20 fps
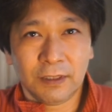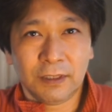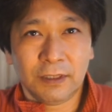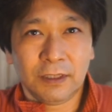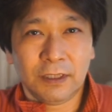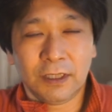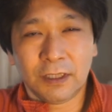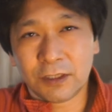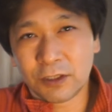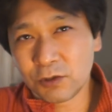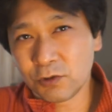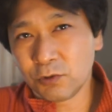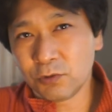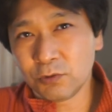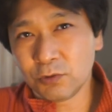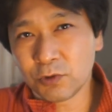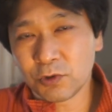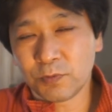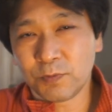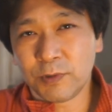え既存
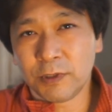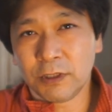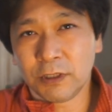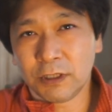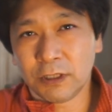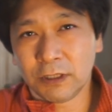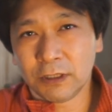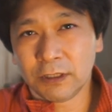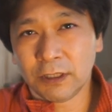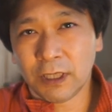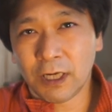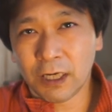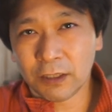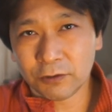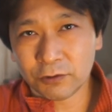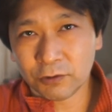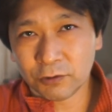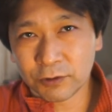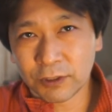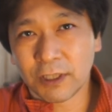のスピーカーがあ
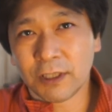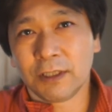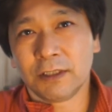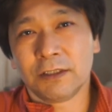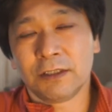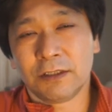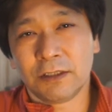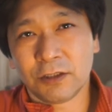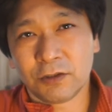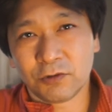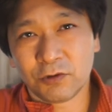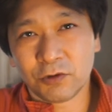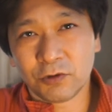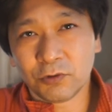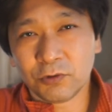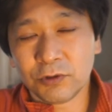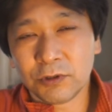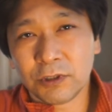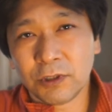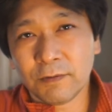るような施設に
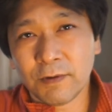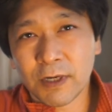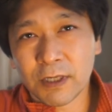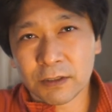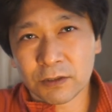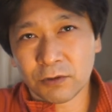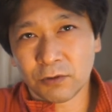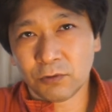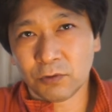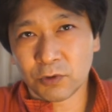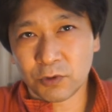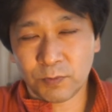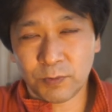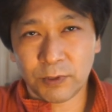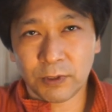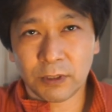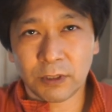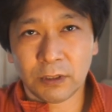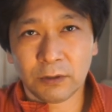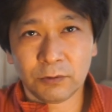おいてはその
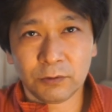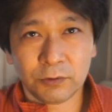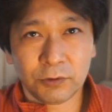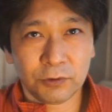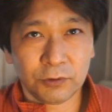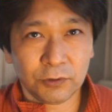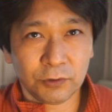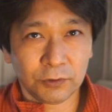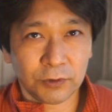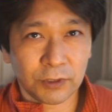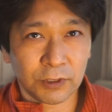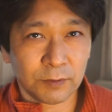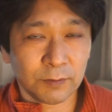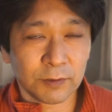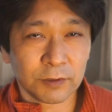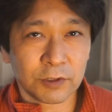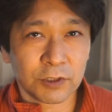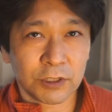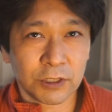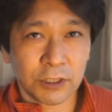スピーカーを流用でき
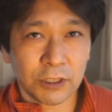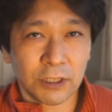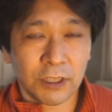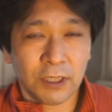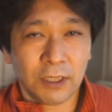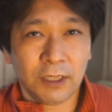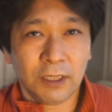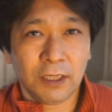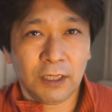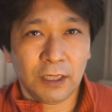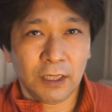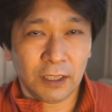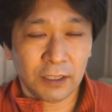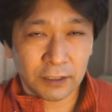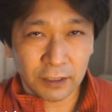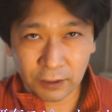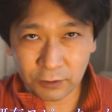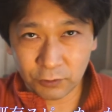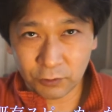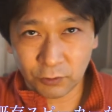ますし、え
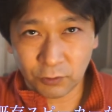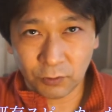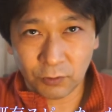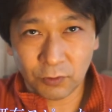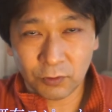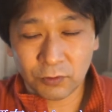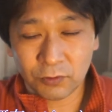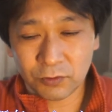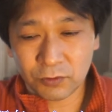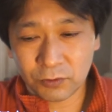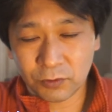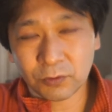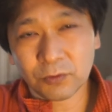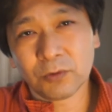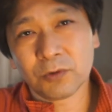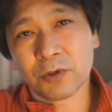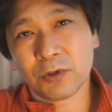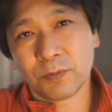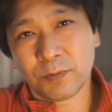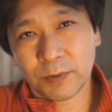なんとそ
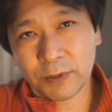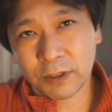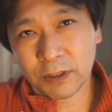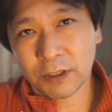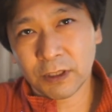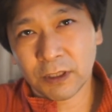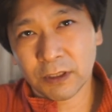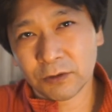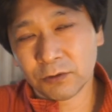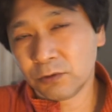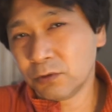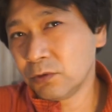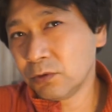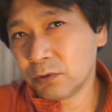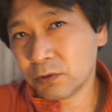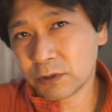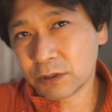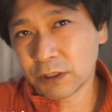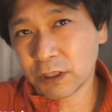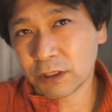のスピーカーの
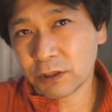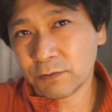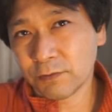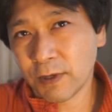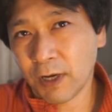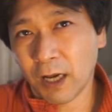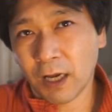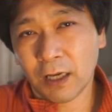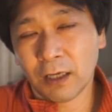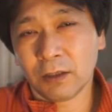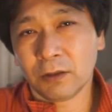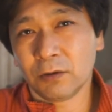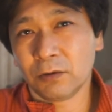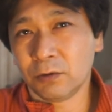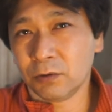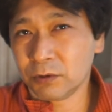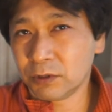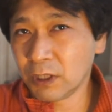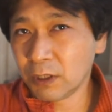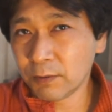大きさには
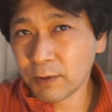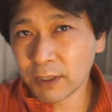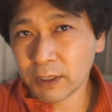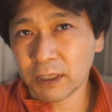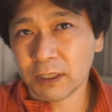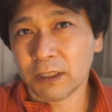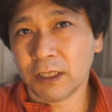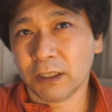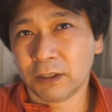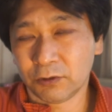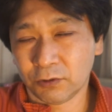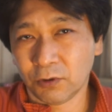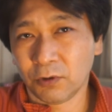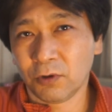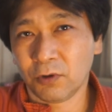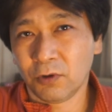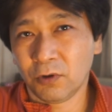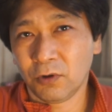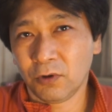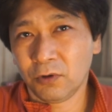こだわらない
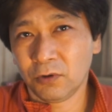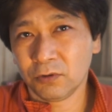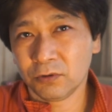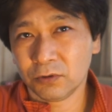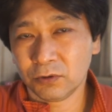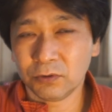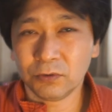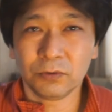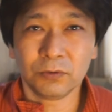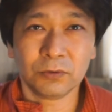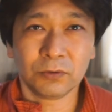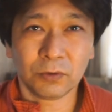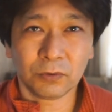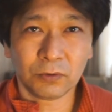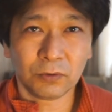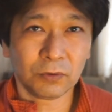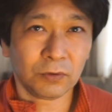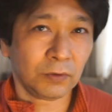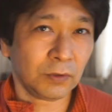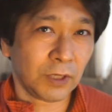と。いうと
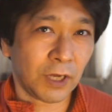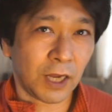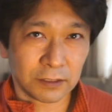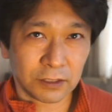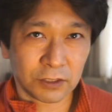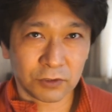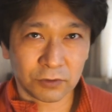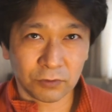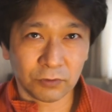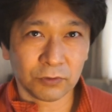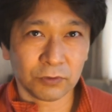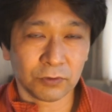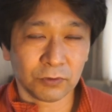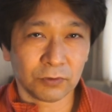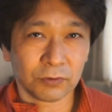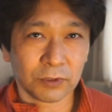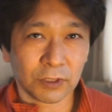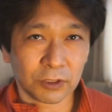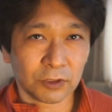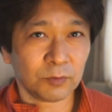ころがすごいと
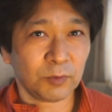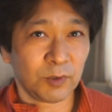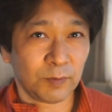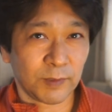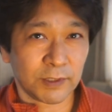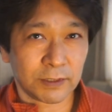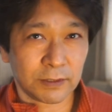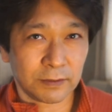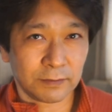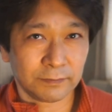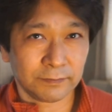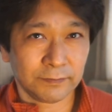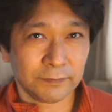ころだと思います。